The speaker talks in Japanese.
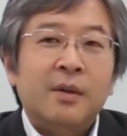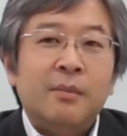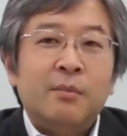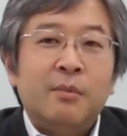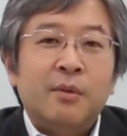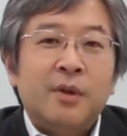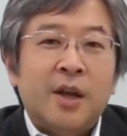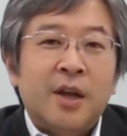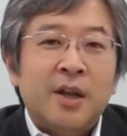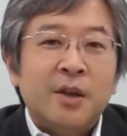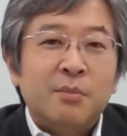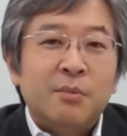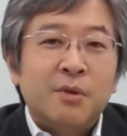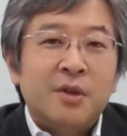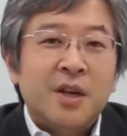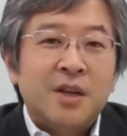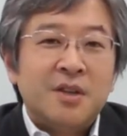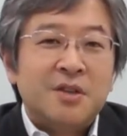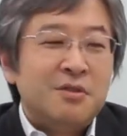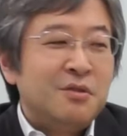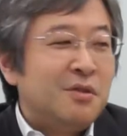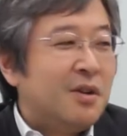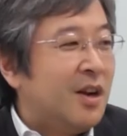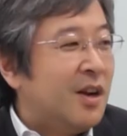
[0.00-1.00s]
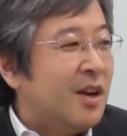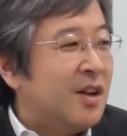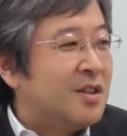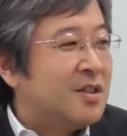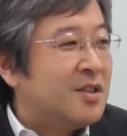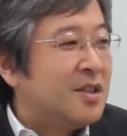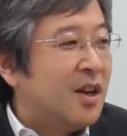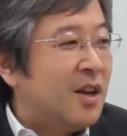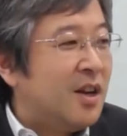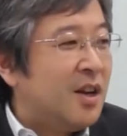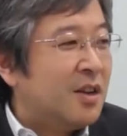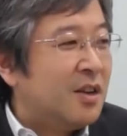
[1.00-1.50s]
う何も立ち行かない時
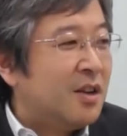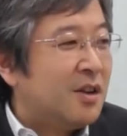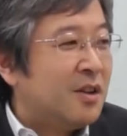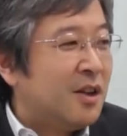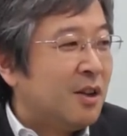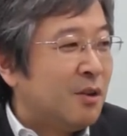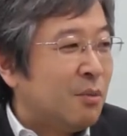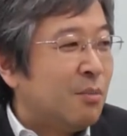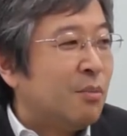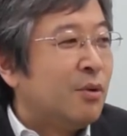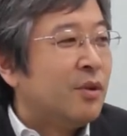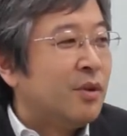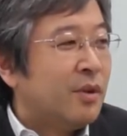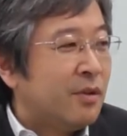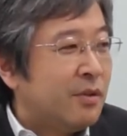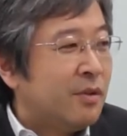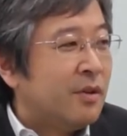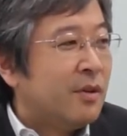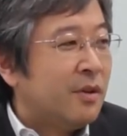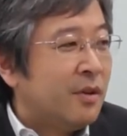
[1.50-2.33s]
代になってきたと思うんです